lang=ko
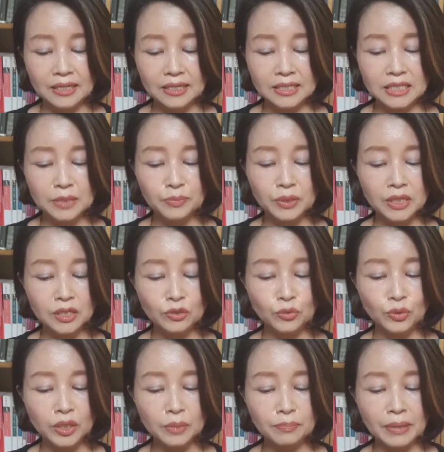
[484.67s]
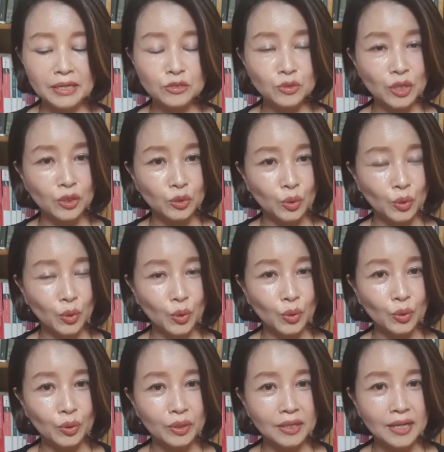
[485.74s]
집을 구입할 수
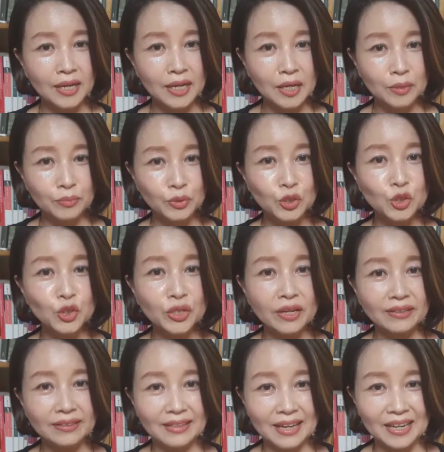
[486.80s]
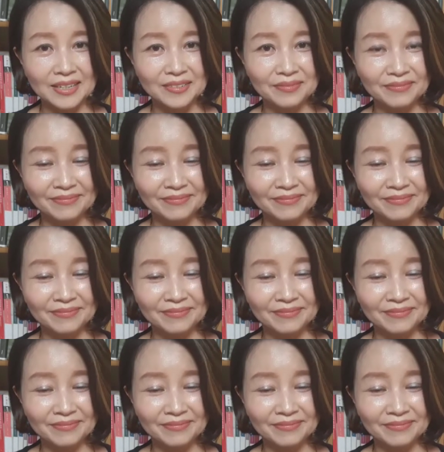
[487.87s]
있도록 부추겼다.